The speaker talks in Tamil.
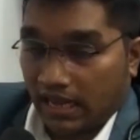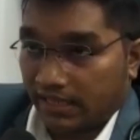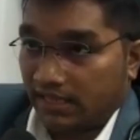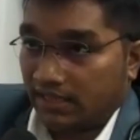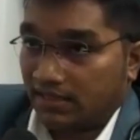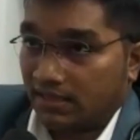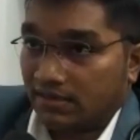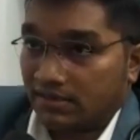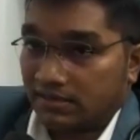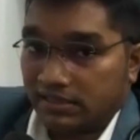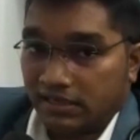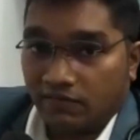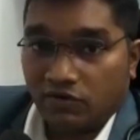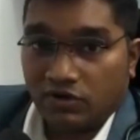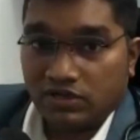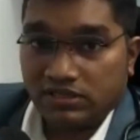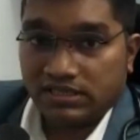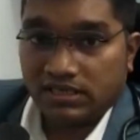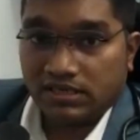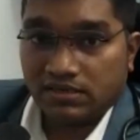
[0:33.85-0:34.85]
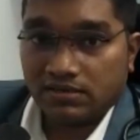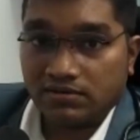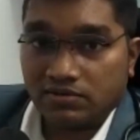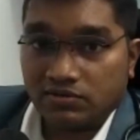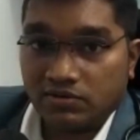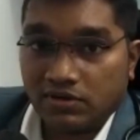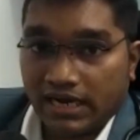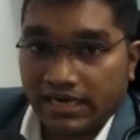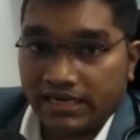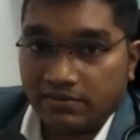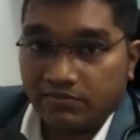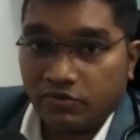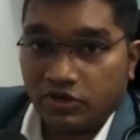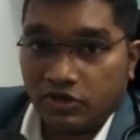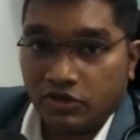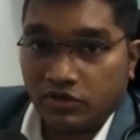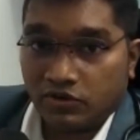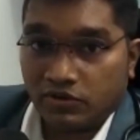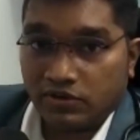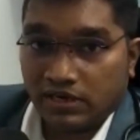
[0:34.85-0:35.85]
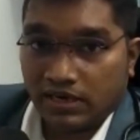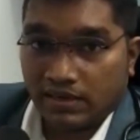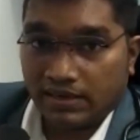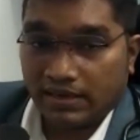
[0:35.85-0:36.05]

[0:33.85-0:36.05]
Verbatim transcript: அதே தான் எவ்வளோ சீக்கிரம் கண்டுபிடிக்கிறோம்